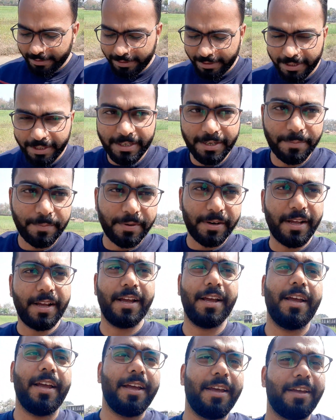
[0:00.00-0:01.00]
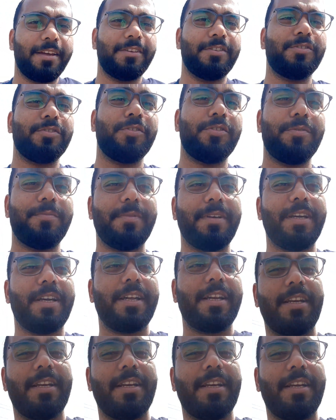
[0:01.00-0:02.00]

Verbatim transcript: ये कपड़ा है जो मैं आरन रहा